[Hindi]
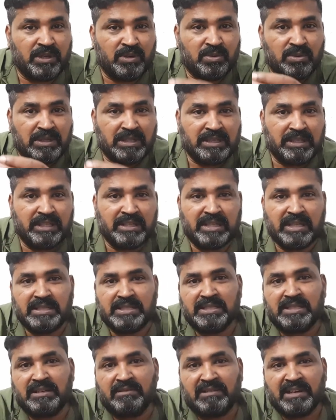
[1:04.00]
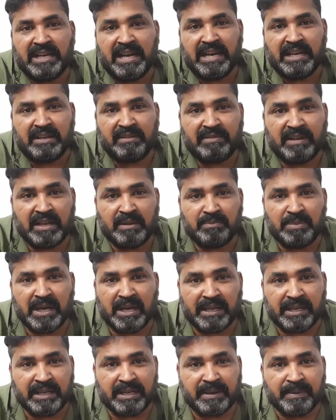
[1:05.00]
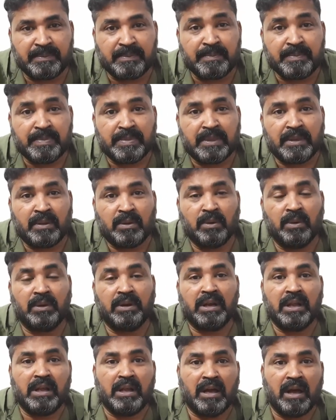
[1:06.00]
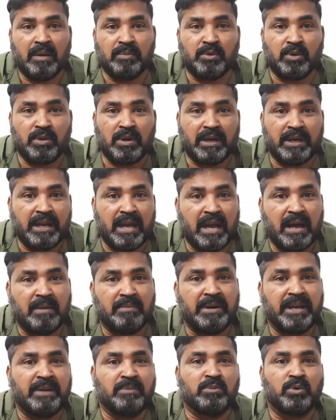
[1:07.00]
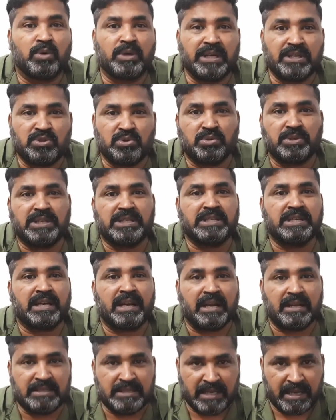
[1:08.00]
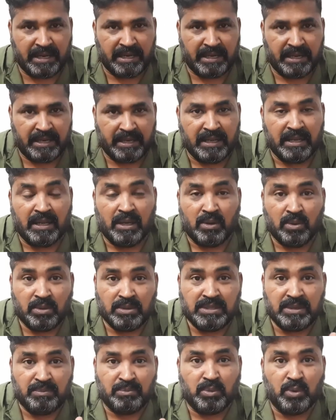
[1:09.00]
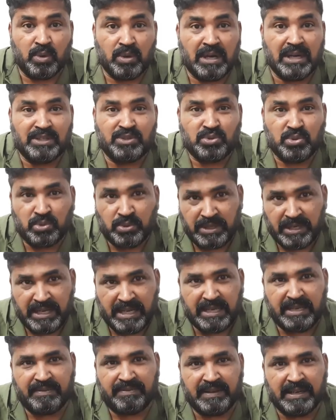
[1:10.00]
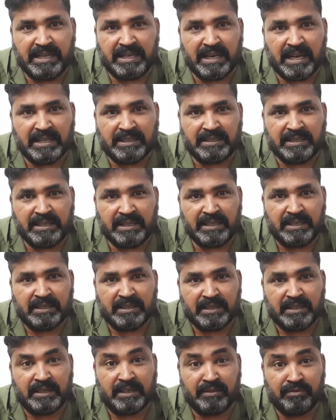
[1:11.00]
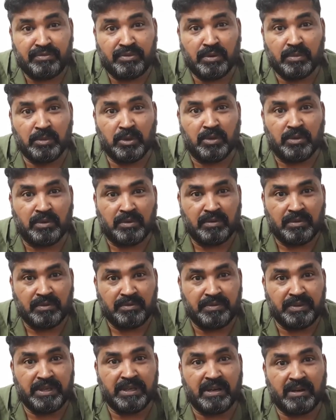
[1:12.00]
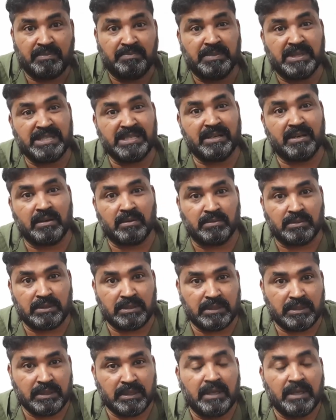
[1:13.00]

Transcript: देखो कितनी तेजी से 195 पे आ गया और हमको लग रहा हमारे मौके छूटे जा, जा रहे हैं और जब मौका छूटने की फीलिंग आती है ना ये फोमो फियर ऑफ मिसिंग आउट